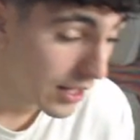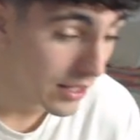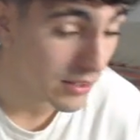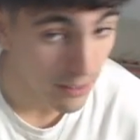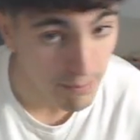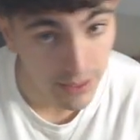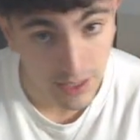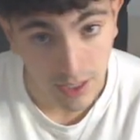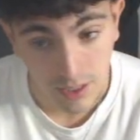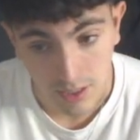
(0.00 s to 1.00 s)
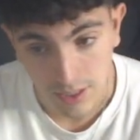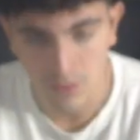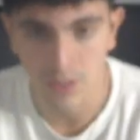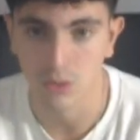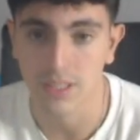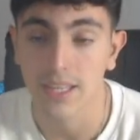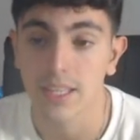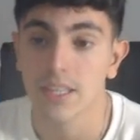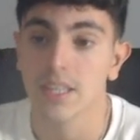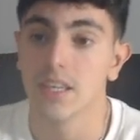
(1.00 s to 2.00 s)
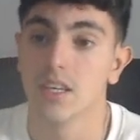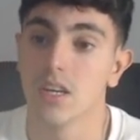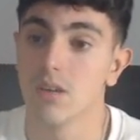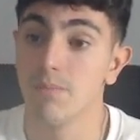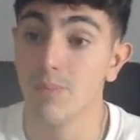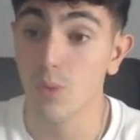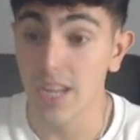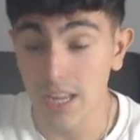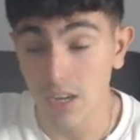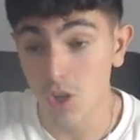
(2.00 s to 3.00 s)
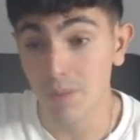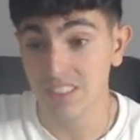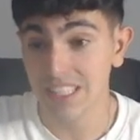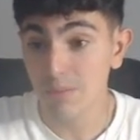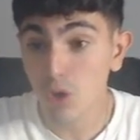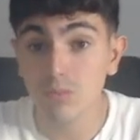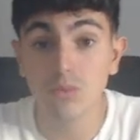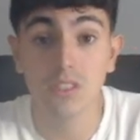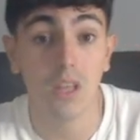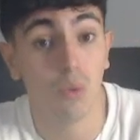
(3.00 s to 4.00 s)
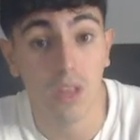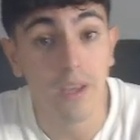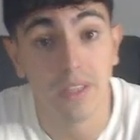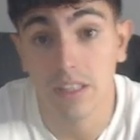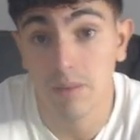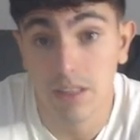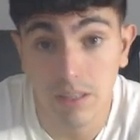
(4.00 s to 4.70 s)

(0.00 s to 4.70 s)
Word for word: tres empates y dos derrotas. Pues nos presentamos con muchas dudas, evidentemente,